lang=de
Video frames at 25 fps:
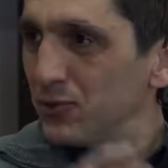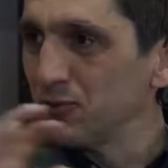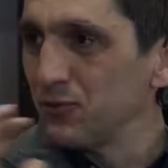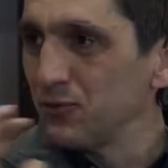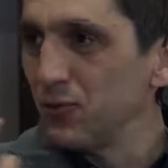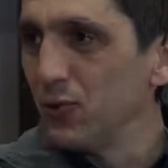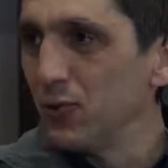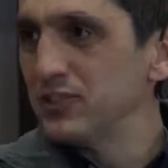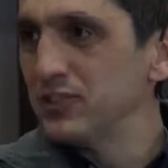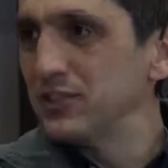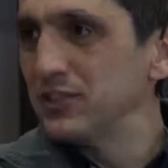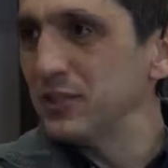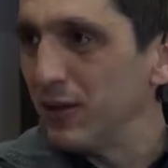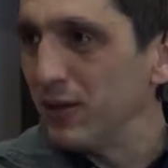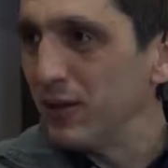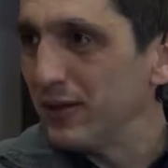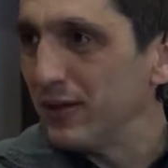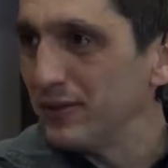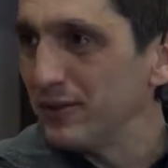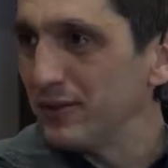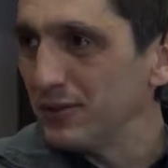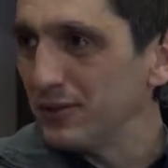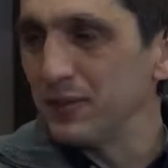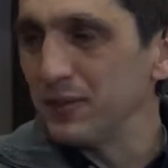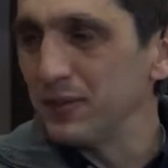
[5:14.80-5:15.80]
Wohnzimmer.
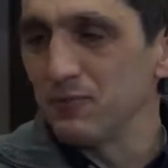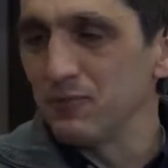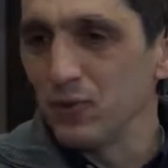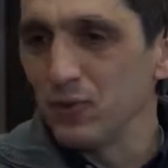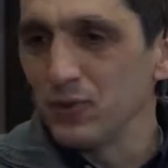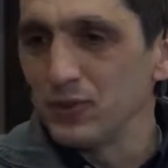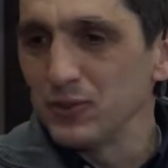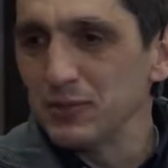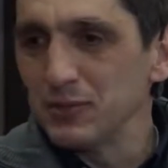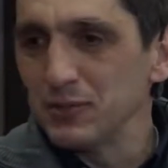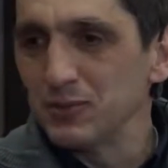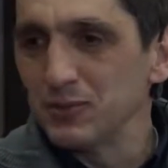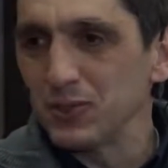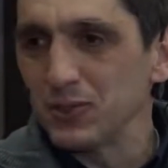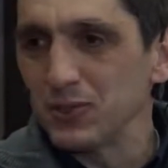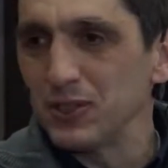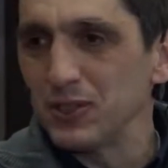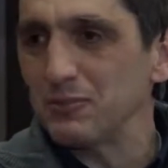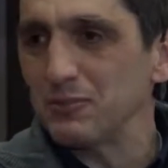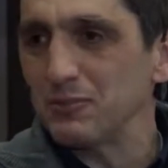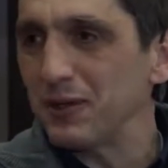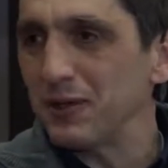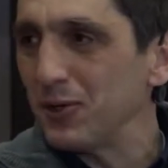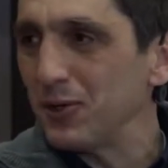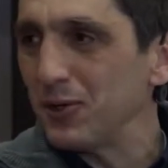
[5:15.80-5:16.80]
Mhm. Und im Wohnzimmer
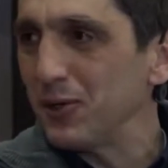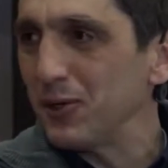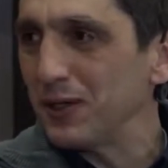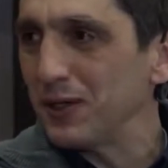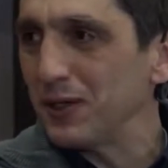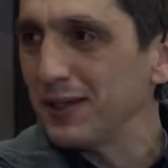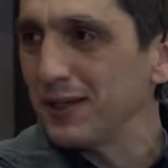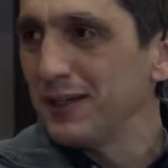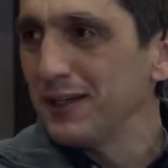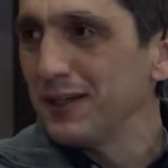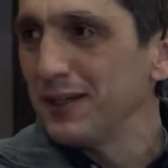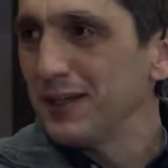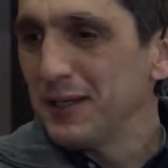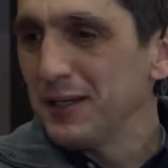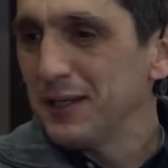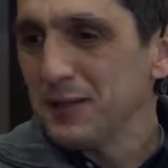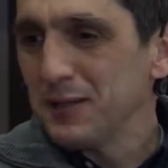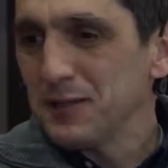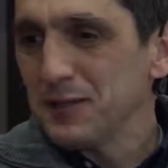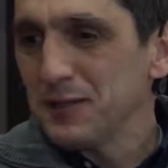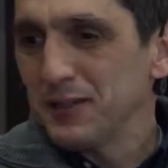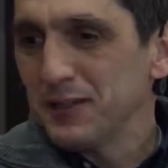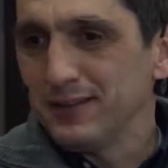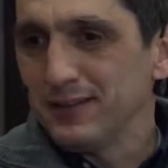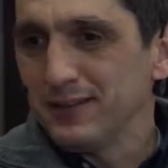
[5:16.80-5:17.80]
sollte man auch
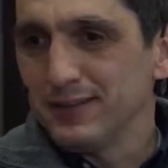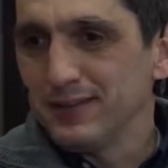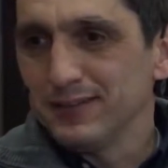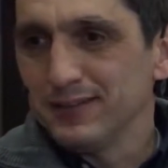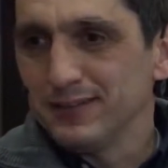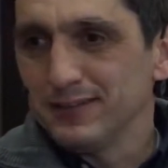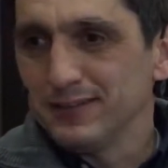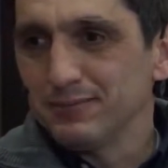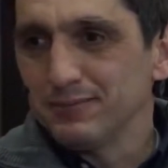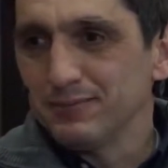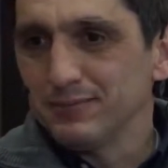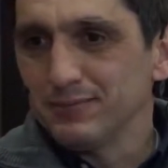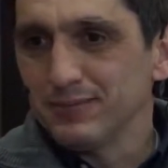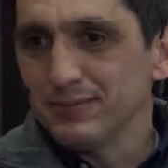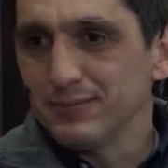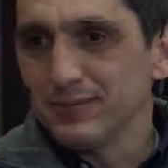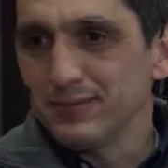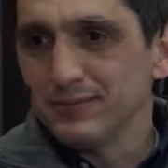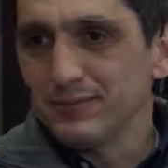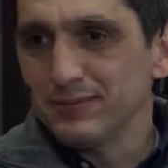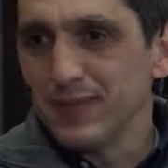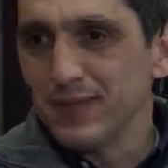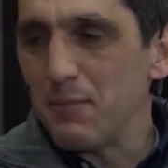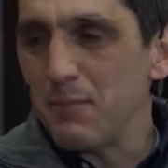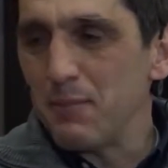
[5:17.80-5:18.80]
äh,
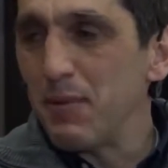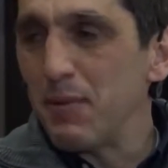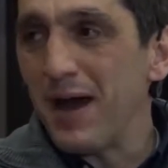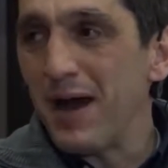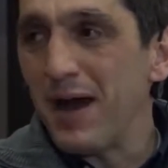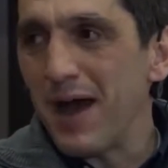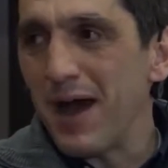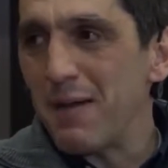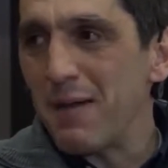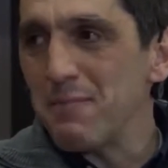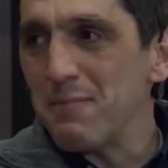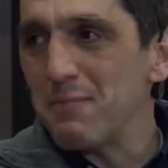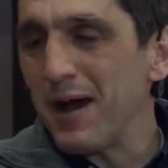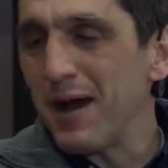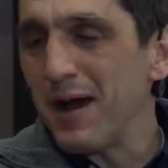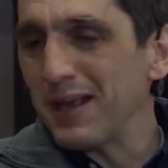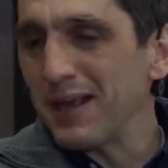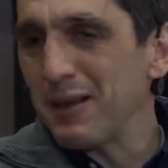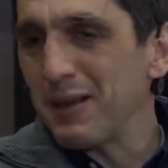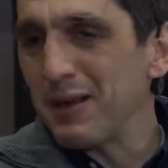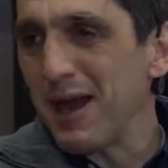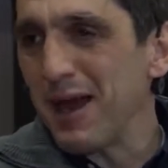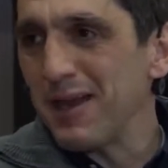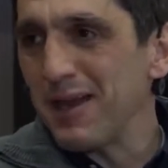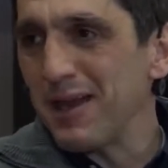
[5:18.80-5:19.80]
ein paar, ein paar
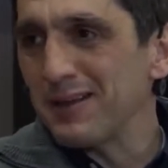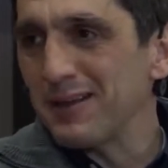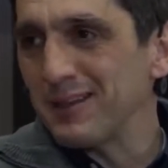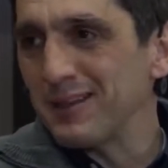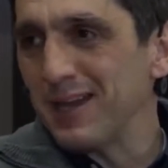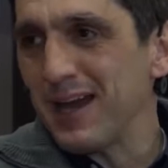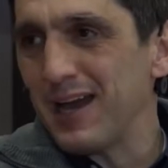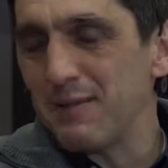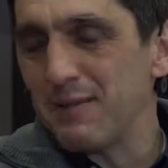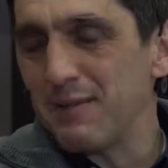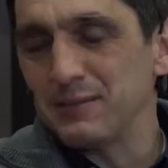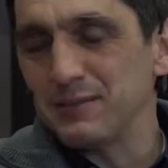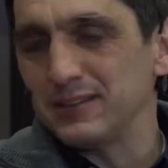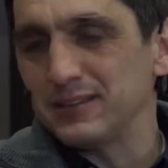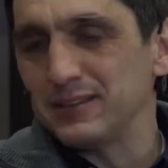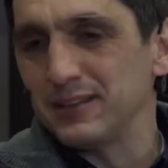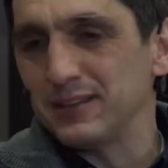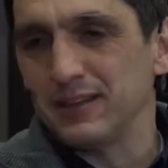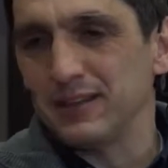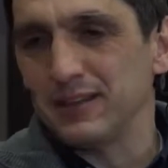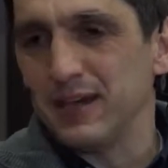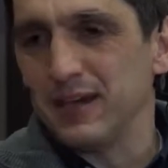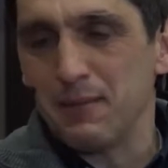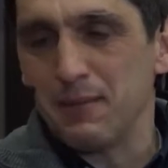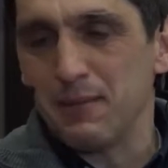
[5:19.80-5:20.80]
Ge ja.
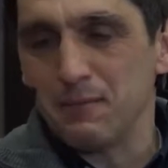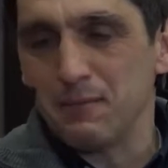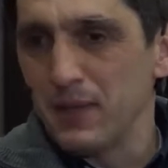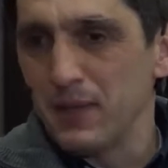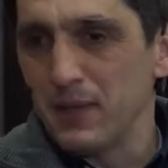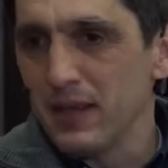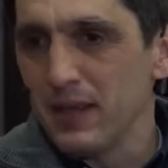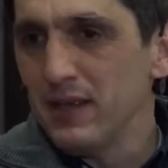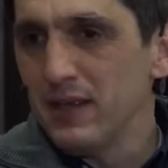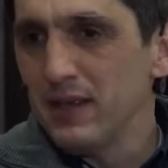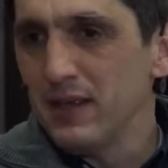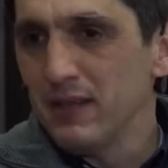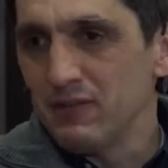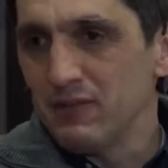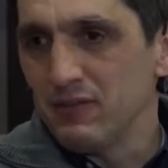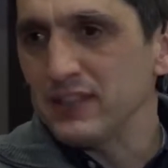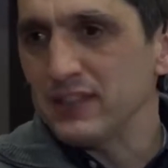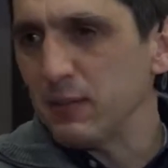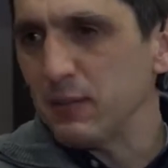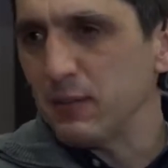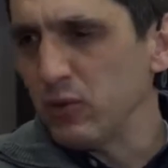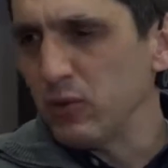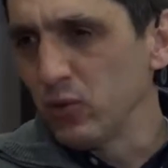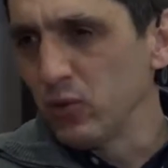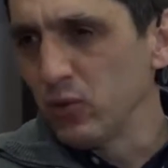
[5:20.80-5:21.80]
Geheimnisse haben. Was
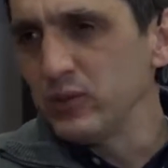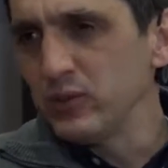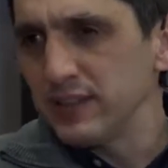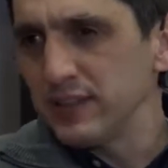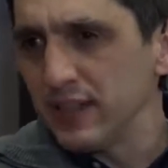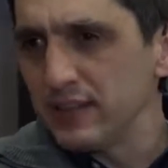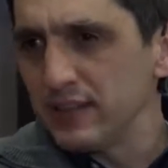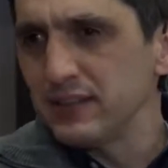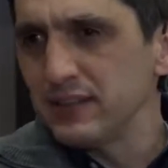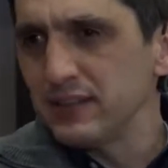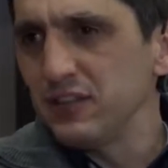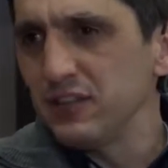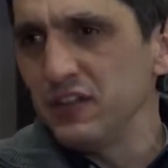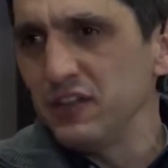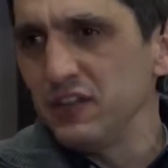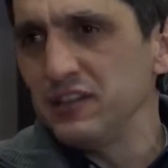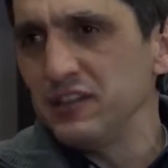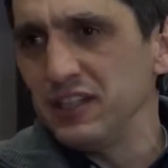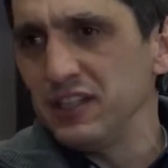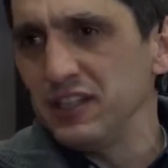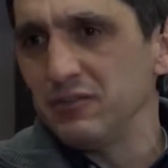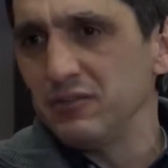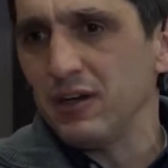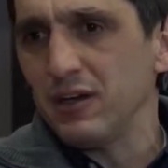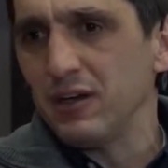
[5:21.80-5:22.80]
aber grundsätzlich
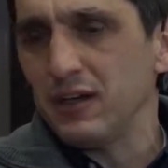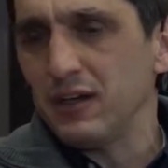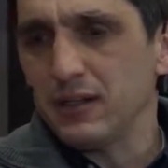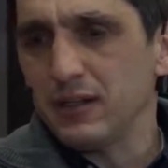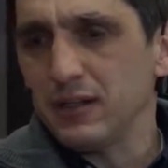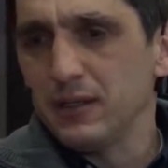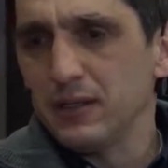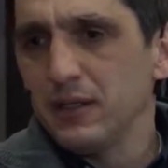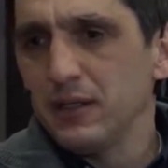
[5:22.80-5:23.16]
wichtig war,